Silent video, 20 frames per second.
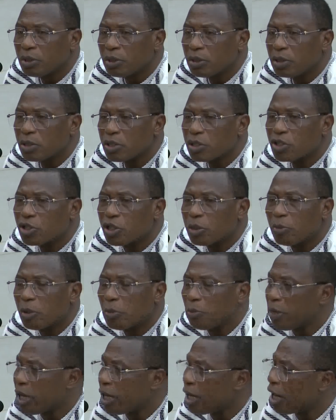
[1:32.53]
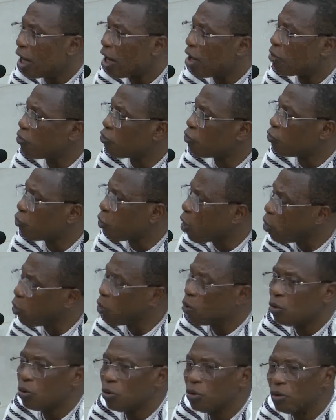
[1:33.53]
je me mets en faux
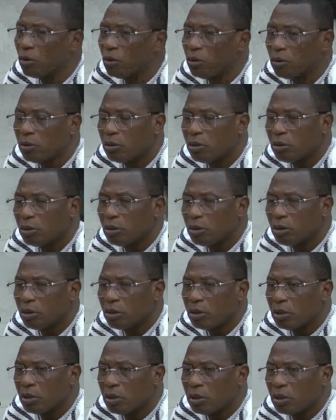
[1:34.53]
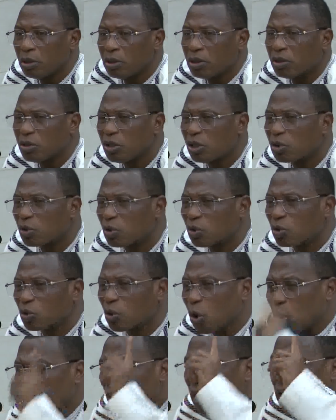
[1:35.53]
de
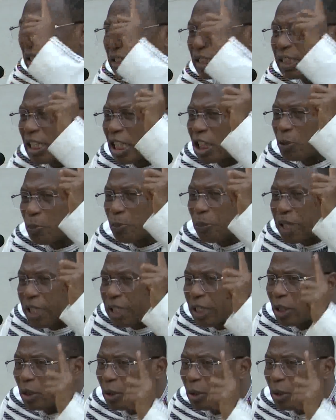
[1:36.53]
tous les esprits